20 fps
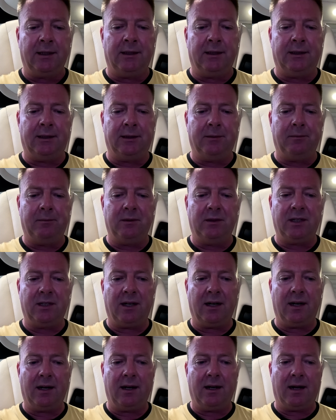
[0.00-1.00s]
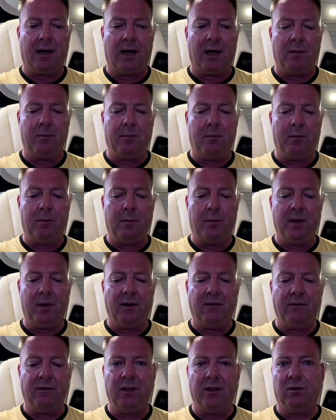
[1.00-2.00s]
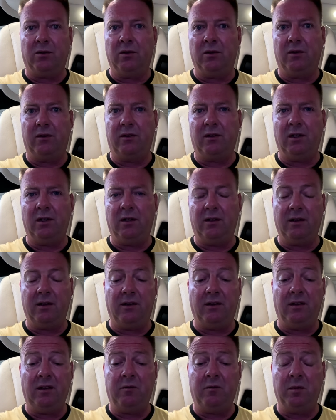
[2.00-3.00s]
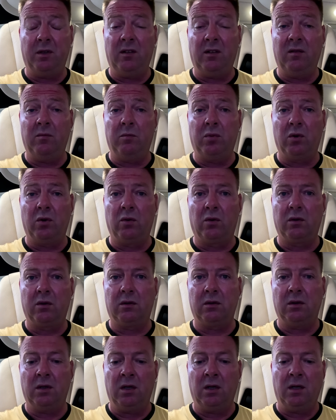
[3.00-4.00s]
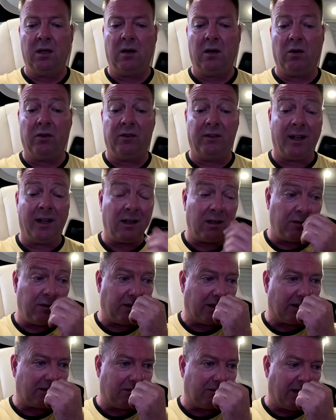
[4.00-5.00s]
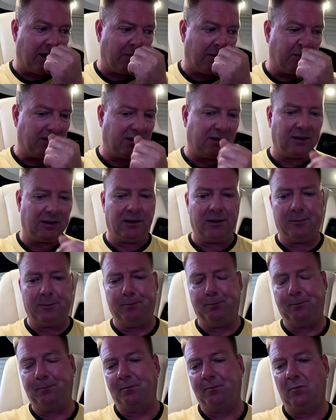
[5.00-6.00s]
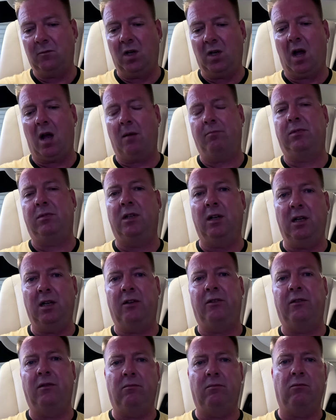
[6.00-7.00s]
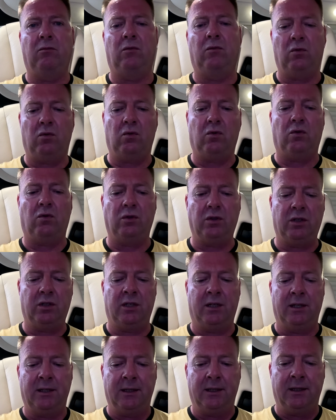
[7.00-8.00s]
Ähm, dann haben wir uns intensiv mit diesem Produkt auseinandergefasst. Wir haben es ähm, ja, gelesen und